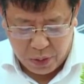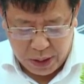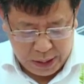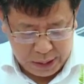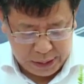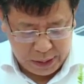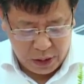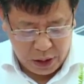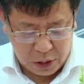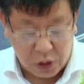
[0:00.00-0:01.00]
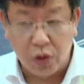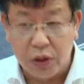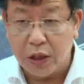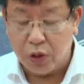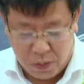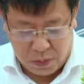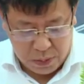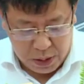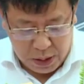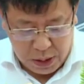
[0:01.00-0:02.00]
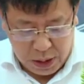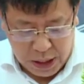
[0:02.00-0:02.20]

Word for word: cầu trên đường Tôn Thất Tùng